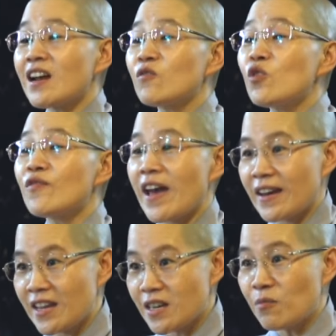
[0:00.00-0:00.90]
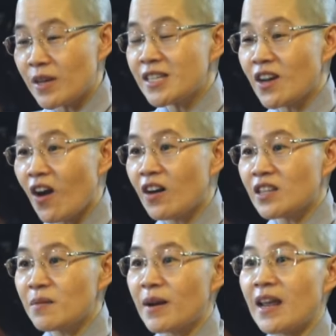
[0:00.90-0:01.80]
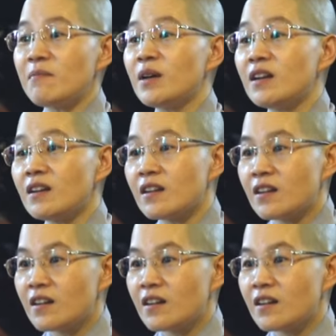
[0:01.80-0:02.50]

rất là vui vẻ để đồng ý cho thì mình lấy mình